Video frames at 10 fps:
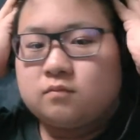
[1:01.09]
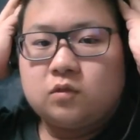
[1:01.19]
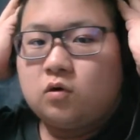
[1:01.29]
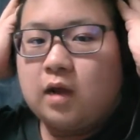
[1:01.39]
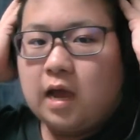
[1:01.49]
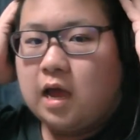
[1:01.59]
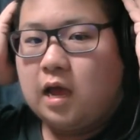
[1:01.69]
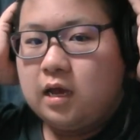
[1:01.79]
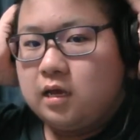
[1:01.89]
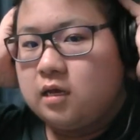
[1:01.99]
ほら
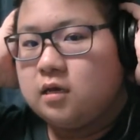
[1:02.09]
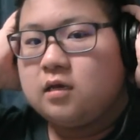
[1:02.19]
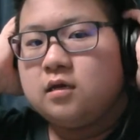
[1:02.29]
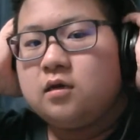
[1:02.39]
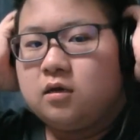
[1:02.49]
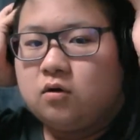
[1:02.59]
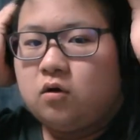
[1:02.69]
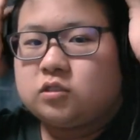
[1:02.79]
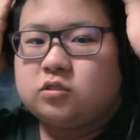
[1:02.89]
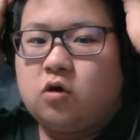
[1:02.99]

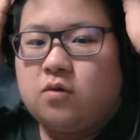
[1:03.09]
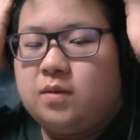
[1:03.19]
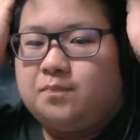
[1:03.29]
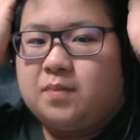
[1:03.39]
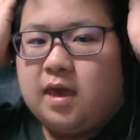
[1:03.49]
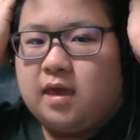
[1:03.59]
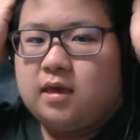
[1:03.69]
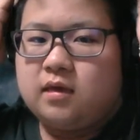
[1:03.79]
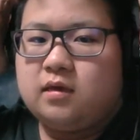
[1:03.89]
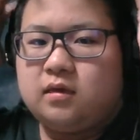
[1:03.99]
おすごい密閉
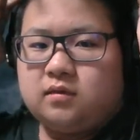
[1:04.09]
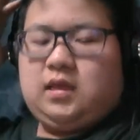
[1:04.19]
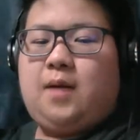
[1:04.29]
何